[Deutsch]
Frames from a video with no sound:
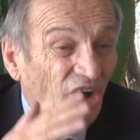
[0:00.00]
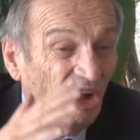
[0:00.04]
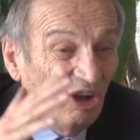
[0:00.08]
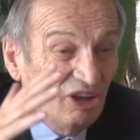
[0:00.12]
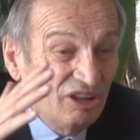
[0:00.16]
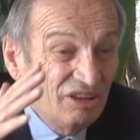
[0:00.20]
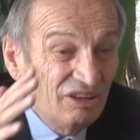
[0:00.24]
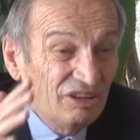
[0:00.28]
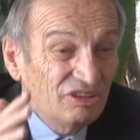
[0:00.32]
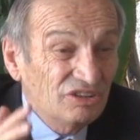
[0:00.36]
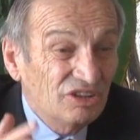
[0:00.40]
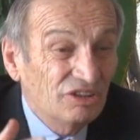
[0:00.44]

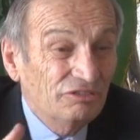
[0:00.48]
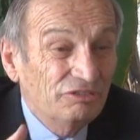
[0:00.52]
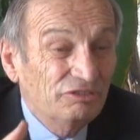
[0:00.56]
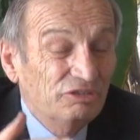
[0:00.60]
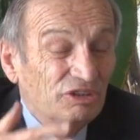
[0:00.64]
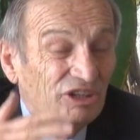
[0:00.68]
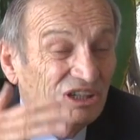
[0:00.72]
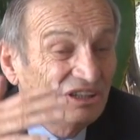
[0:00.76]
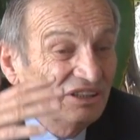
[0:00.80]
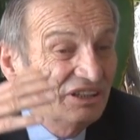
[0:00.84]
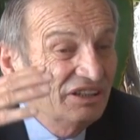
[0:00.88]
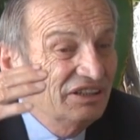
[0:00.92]
heute
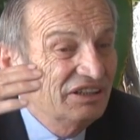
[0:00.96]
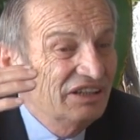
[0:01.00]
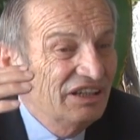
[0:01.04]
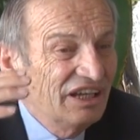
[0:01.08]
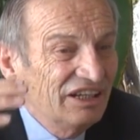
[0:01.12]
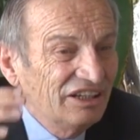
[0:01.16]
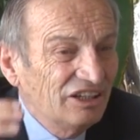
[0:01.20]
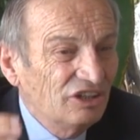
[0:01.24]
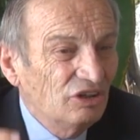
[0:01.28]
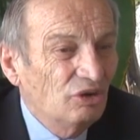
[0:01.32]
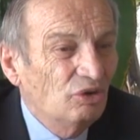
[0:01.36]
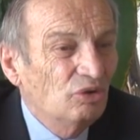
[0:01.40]
sofort in
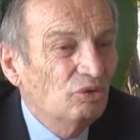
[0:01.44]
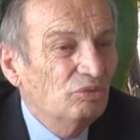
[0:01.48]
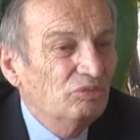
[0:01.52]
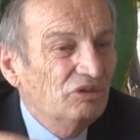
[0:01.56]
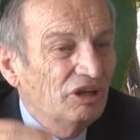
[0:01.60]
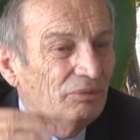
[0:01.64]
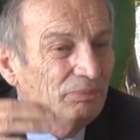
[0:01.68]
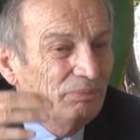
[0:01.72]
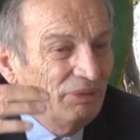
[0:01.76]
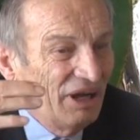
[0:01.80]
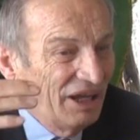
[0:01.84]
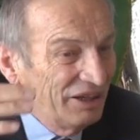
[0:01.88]
jeder
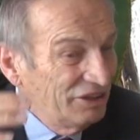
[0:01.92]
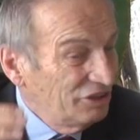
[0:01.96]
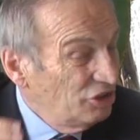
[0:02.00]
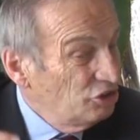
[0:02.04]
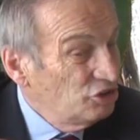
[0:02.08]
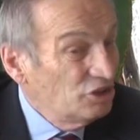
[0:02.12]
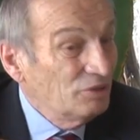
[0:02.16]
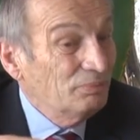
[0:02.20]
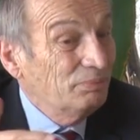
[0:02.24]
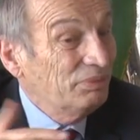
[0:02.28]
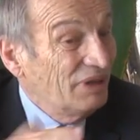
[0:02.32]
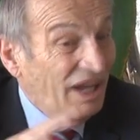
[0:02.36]

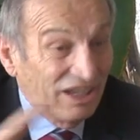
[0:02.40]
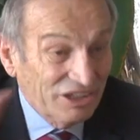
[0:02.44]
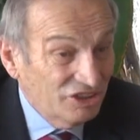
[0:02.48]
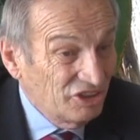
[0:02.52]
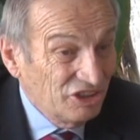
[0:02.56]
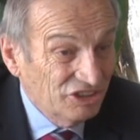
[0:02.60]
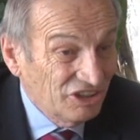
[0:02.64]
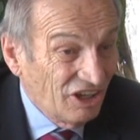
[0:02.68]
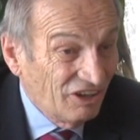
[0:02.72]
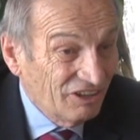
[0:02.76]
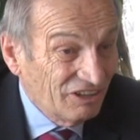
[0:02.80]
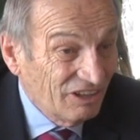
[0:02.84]
homöopathischen
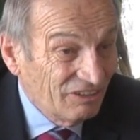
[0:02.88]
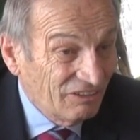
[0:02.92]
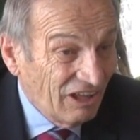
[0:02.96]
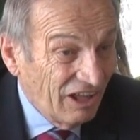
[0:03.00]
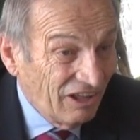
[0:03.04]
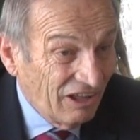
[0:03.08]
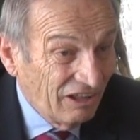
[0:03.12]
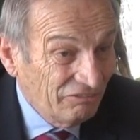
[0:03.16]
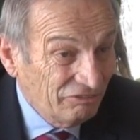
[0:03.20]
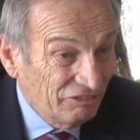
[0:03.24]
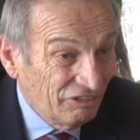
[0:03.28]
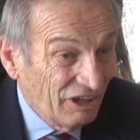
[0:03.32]
Praxis
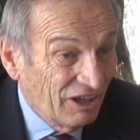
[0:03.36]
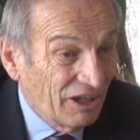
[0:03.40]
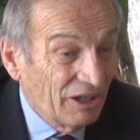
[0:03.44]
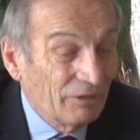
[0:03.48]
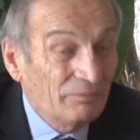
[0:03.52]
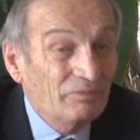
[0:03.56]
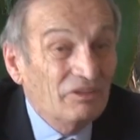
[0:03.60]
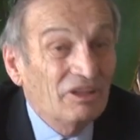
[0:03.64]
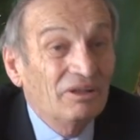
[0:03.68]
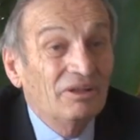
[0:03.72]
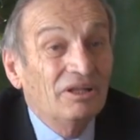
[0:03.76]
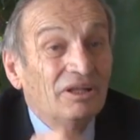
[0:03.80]
anfangen.